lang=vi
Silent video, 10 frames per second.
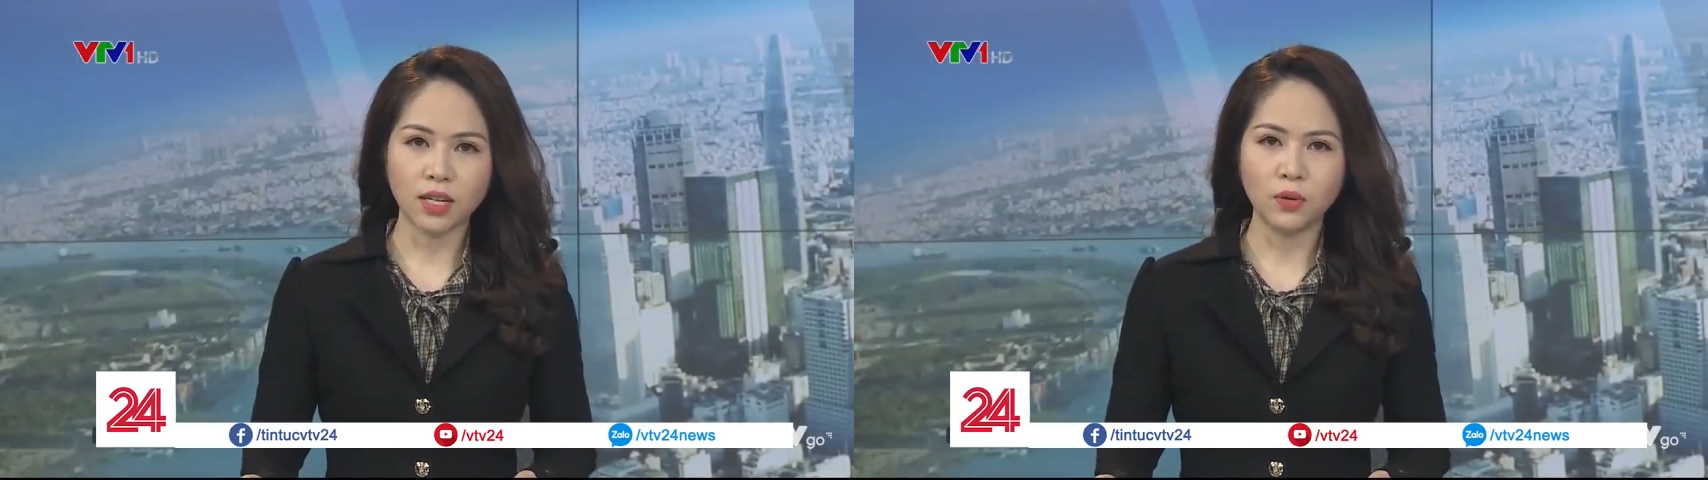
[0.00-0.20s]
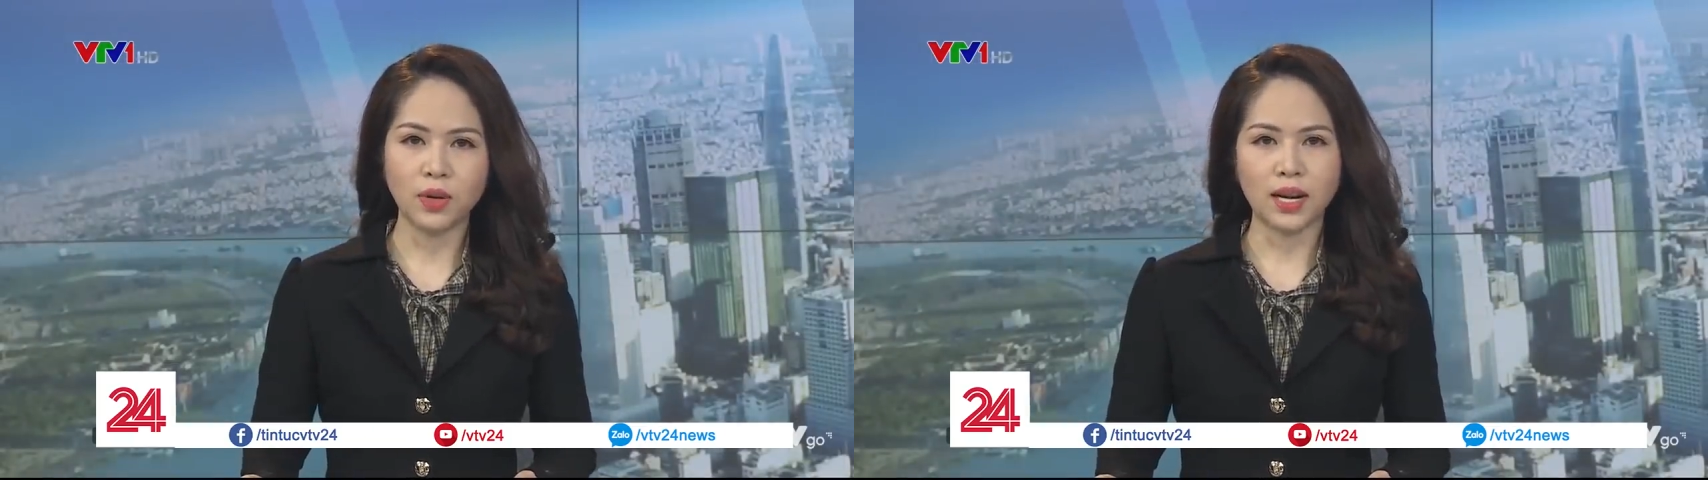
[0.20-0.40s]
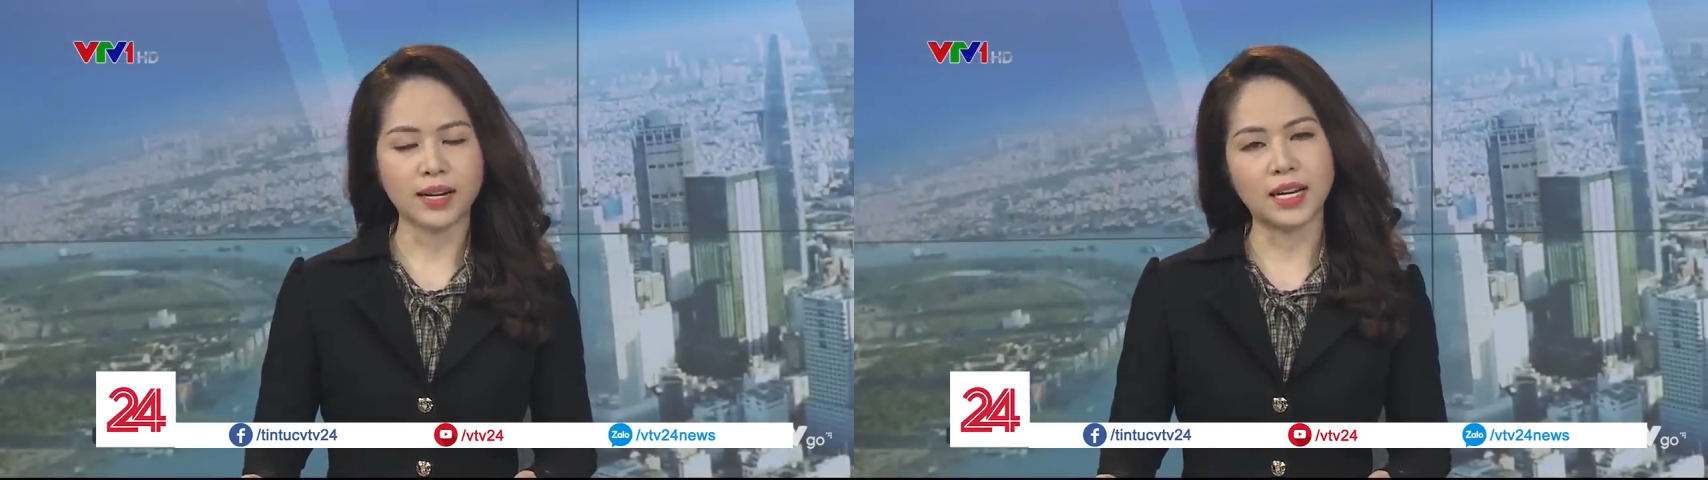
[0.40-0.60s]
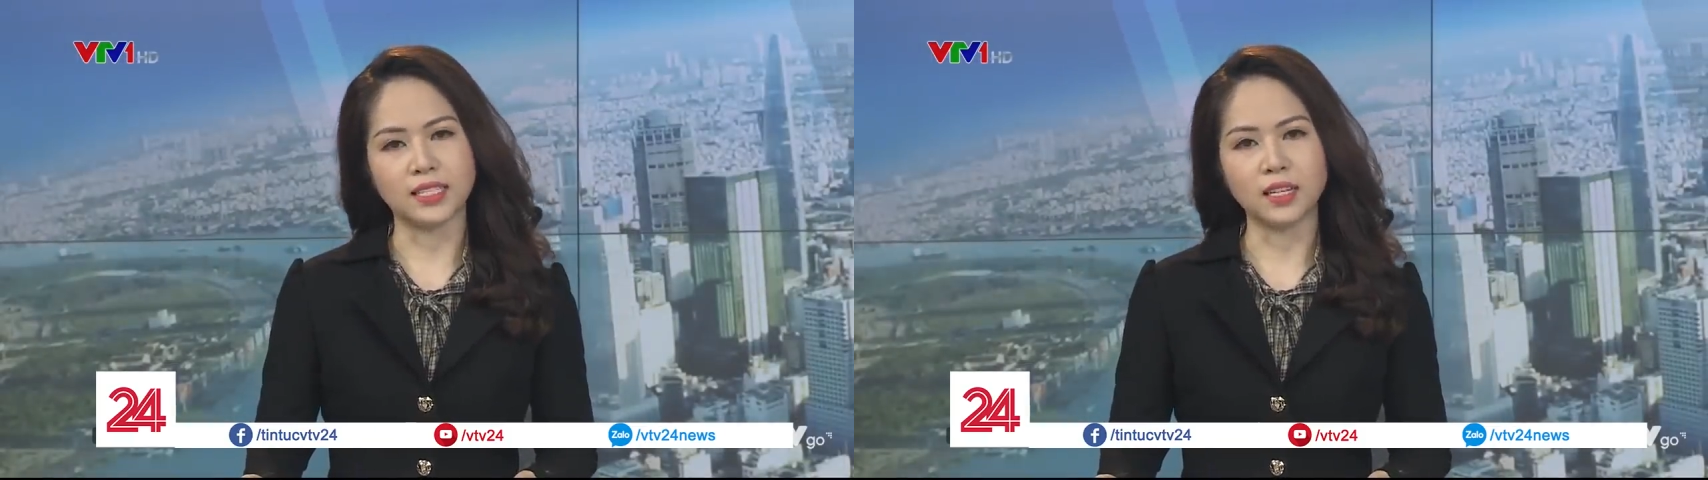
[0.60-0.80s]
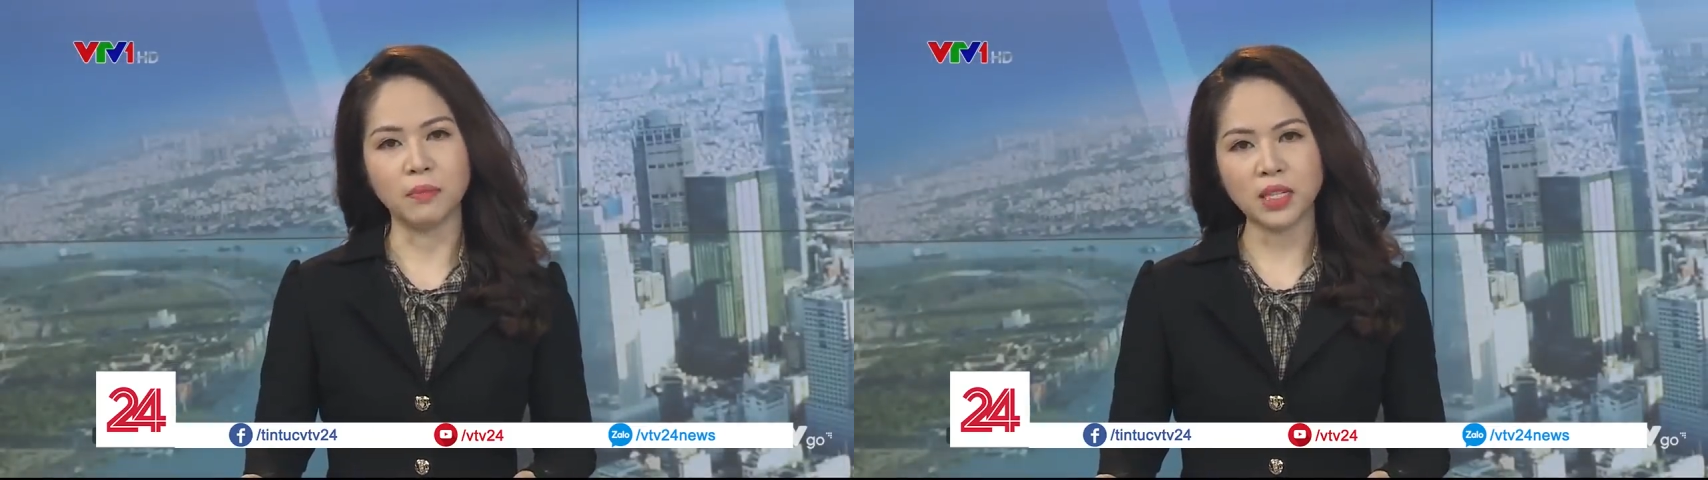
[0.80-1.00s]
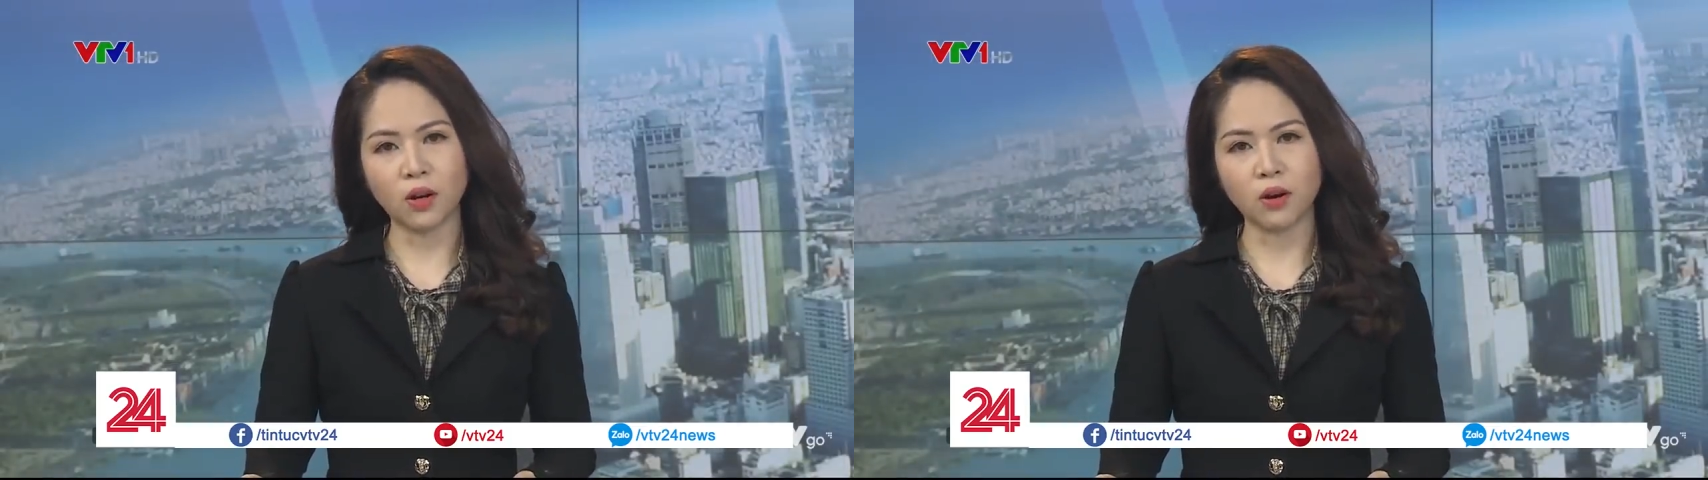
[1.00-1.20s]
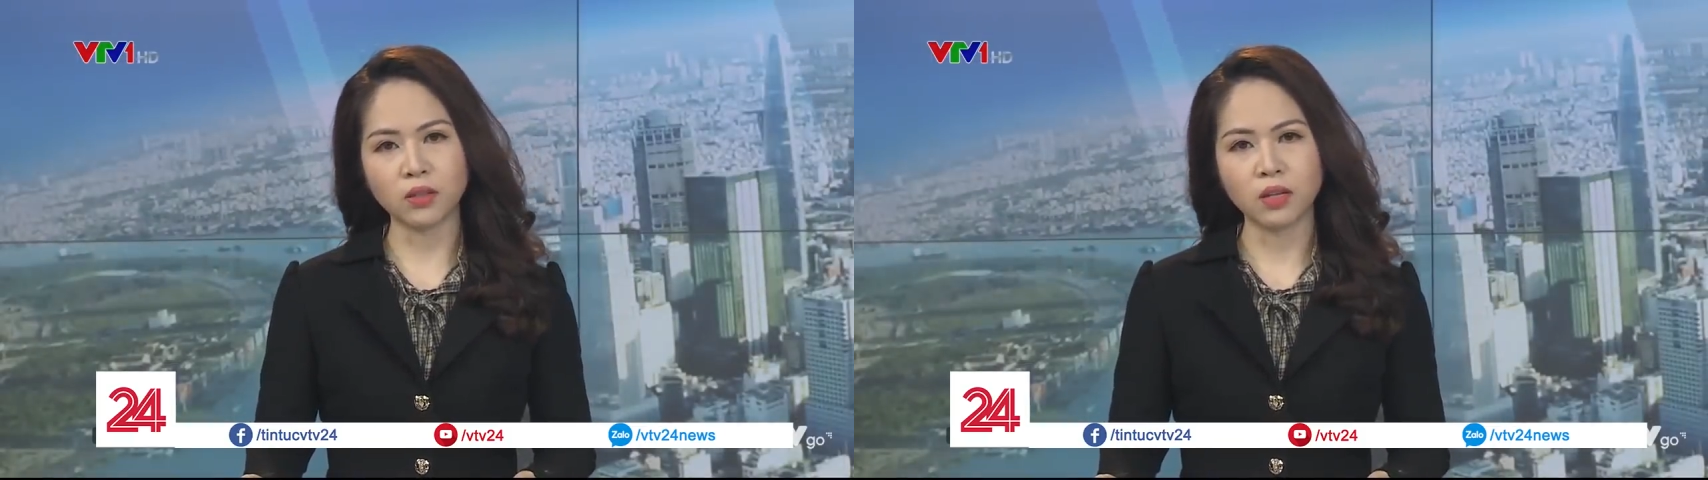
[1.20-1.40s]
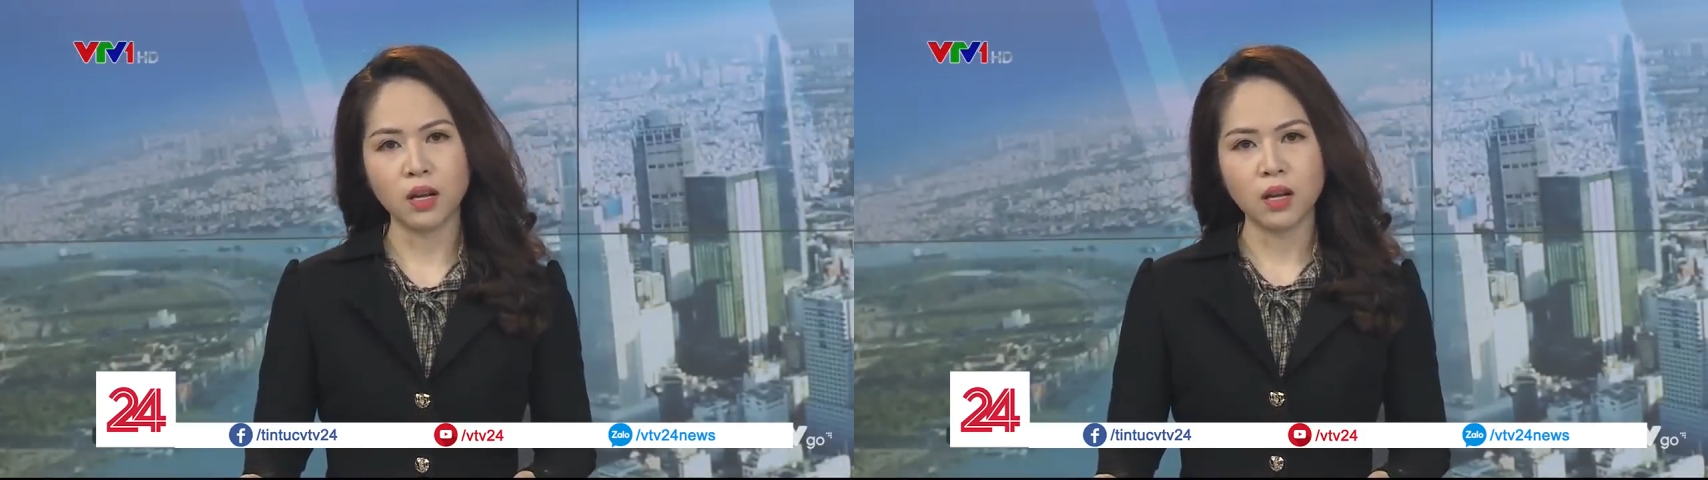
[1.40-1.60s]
câu là cả giận mất khôn.